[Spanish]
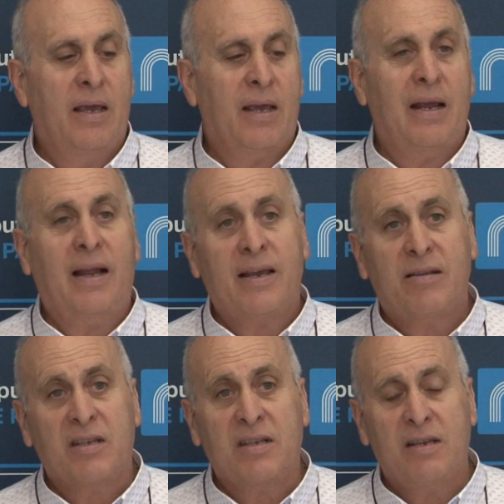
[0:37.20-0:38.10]
que la
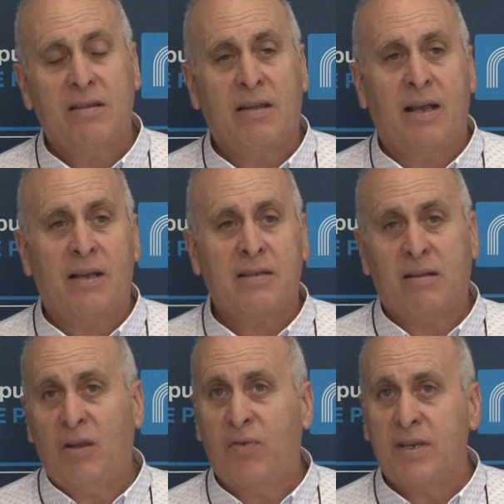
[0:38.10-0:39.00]
gente se sienta
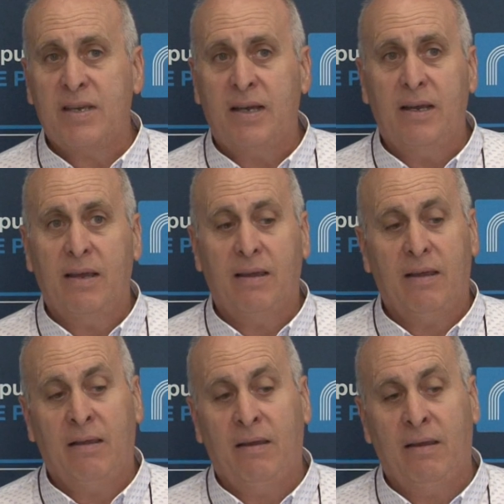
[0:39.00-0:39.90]
satisfecha
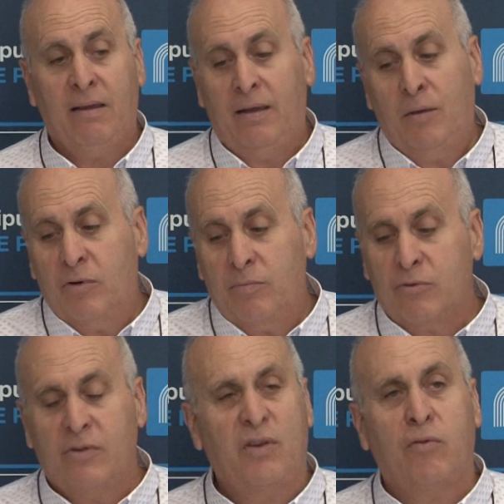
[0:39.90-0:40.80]
y, bueno,
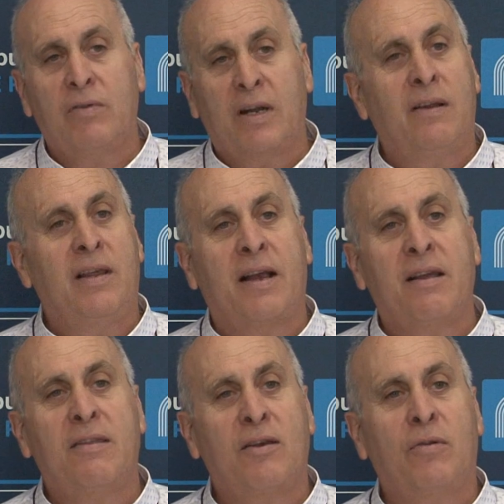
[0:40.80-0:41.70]
pues disfrutar el día
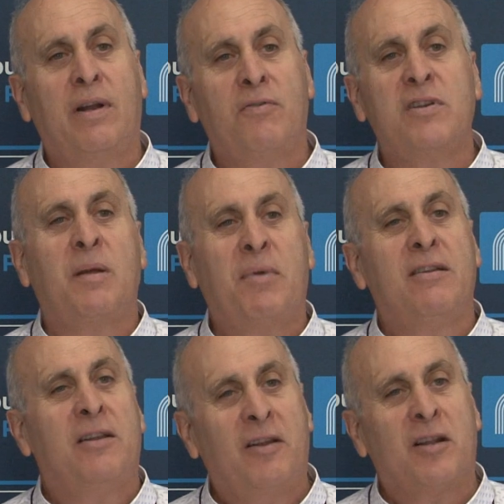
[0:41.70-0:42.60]
15 con la fiesta
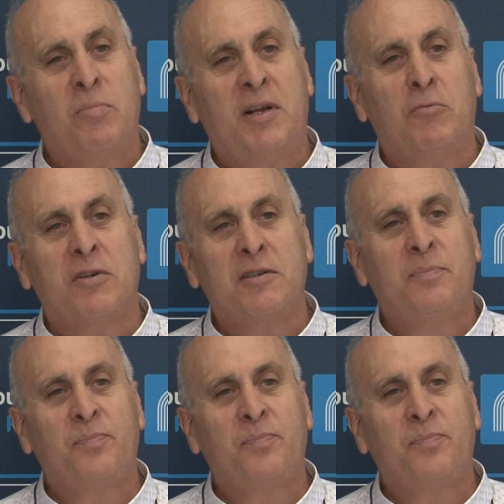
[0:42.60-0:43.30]
palentina de las piraguas.